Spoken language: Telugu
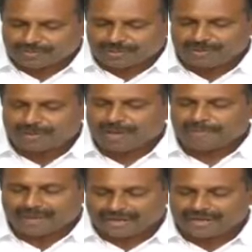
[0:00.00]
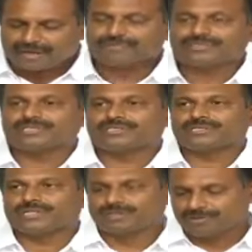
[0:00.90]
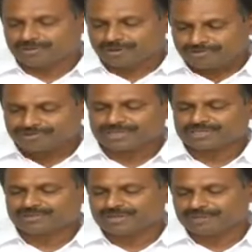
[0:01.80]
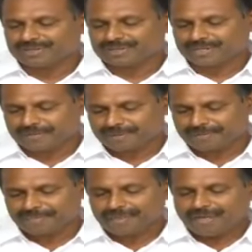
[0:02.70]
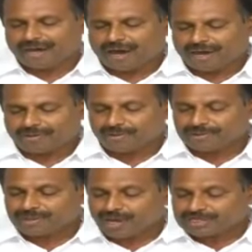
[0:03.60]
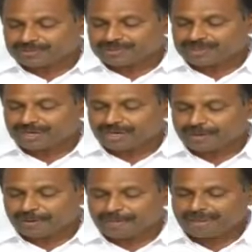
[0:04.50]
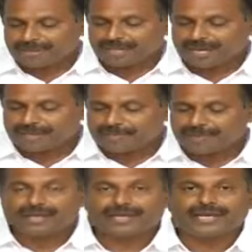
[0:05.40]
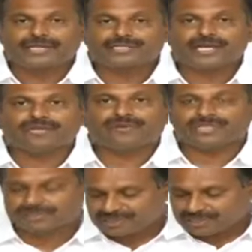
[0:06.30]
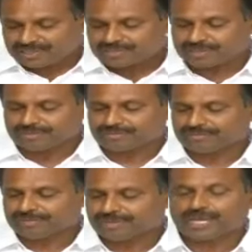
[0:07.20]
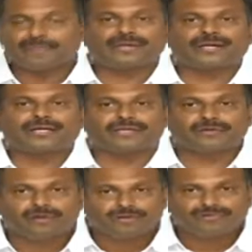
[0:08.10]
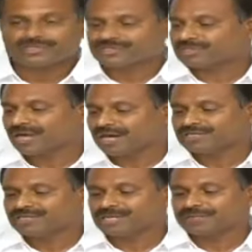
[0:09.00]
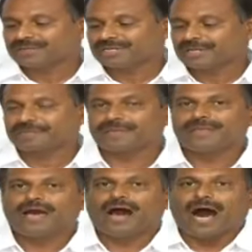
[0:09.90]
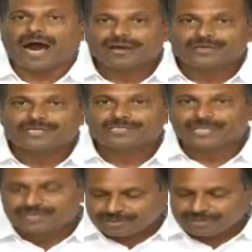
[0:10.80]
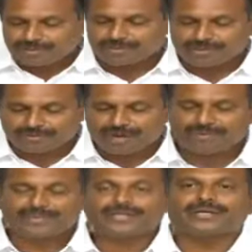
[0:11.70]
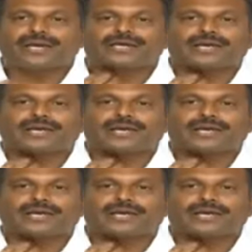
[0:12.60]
విషయంలో మెడికల్ ఆఫీసర్స్ రిక్రూట్ నోటిఫికేషన్ ఇవ్వటం అయితేనేమి ఆ కోవిడ్ ఆసుపత్రులలో దాదాపుగా ఎయిట్ థర్టీ ఫైవ్ స్పెషలిస్టులు నియామకానికి నోటిఫికేషన్ జారీ చేయడం అయితేనేమి ఆరోగ్య సేతంలో ఇన్వాల్వ్ అయితే